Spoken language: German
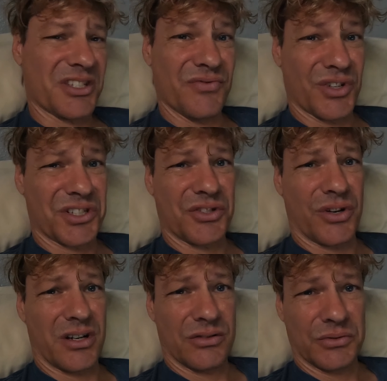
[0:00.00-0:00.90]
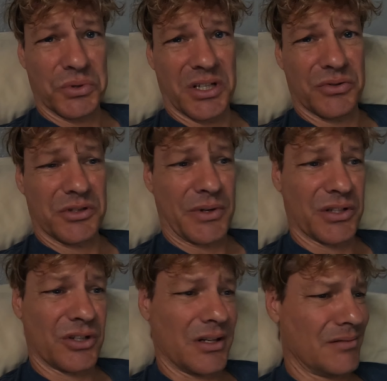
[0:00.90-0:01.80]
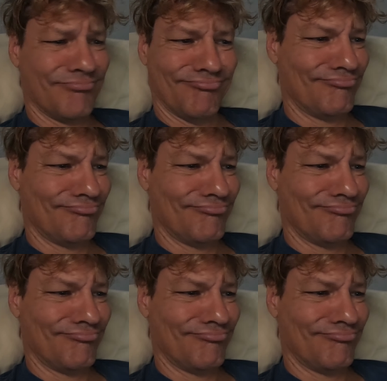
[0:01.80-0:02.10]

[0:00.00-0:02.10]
aber die sind wirklich teuer. 100, 200 Dollar.